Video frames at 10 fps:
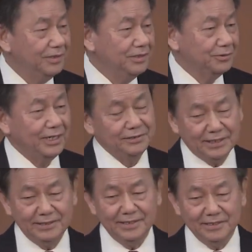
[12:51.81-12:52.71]
就到
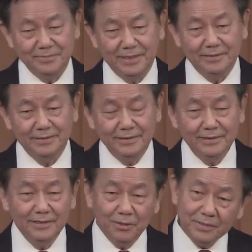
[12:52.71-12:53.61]
圣殿里面，
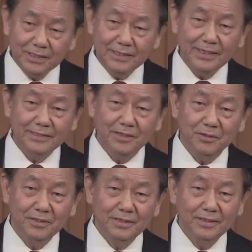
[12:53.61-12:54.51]
我们可以看
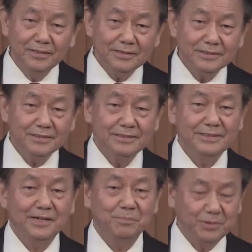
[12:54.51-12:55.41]
到这世界
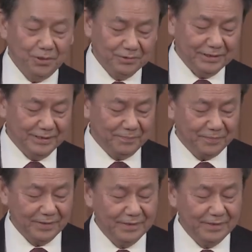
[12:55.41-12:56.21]
上不同的人。